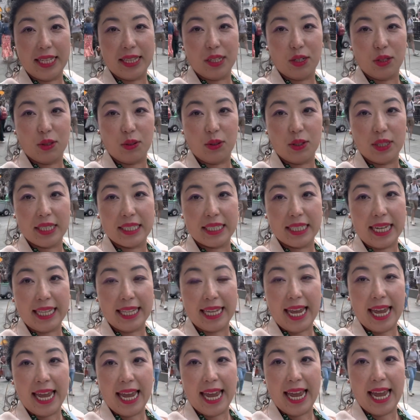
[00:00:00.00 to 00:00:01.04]
がってるところですか
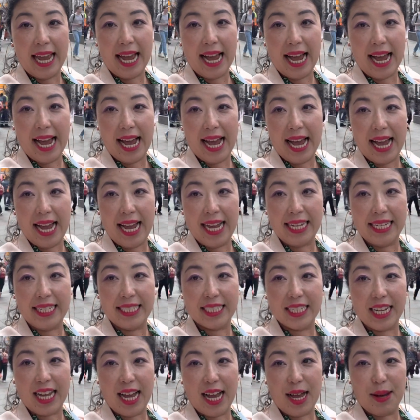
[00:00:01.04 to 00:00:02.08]
ねはい
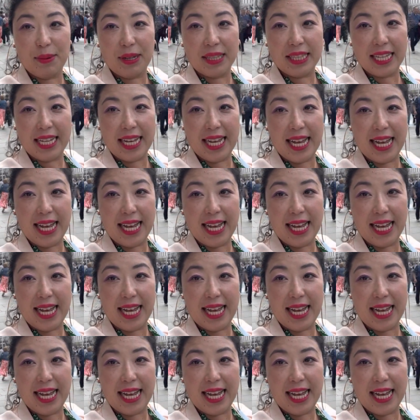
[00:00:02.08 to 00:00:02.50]
じゃあまた